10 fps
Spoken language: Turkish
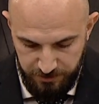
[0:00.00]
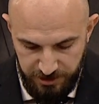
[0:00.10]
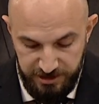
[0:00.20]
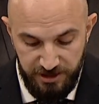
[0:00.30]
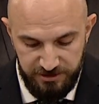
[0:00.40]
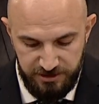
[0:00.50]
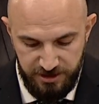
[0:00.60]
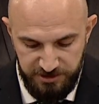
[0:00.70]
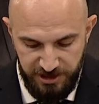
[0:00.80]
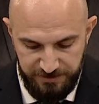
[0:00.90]
İnanılır
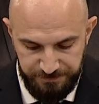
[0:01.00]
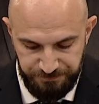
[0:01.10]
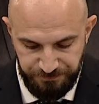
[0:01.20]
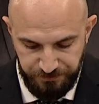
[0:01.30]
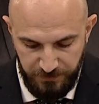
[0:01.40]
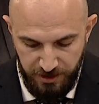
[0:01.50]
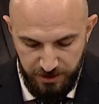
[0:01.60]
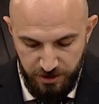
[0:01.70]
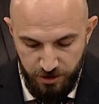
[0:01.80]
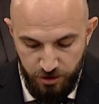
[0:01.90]
gibi değil.
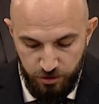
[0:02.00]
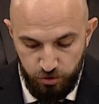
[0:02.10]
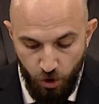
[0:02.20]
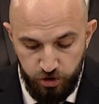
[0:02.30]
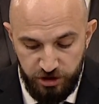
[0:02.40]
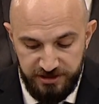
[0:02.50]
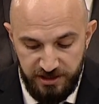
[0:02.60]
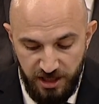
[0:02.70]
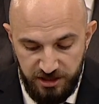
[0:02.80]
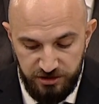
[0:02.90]
Dört kata
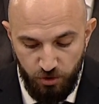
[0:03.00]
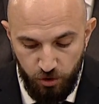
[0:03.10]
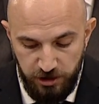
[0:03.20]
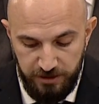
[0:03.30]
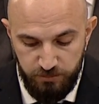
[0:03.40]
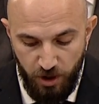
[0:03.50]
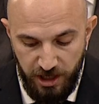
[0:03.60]
yakın olan bu